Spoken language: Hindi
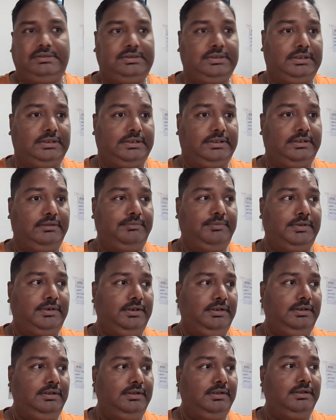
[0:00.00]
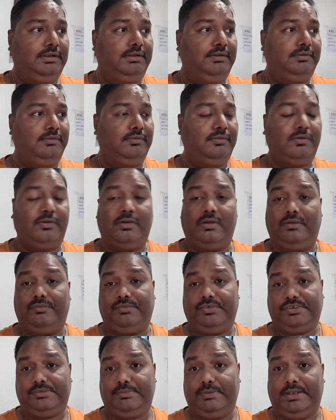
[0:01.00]
चलते हैं ज़रा
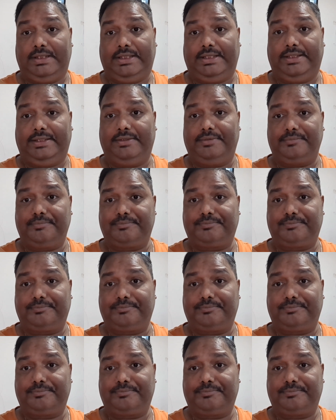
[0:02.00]
फोकस में लगेंगे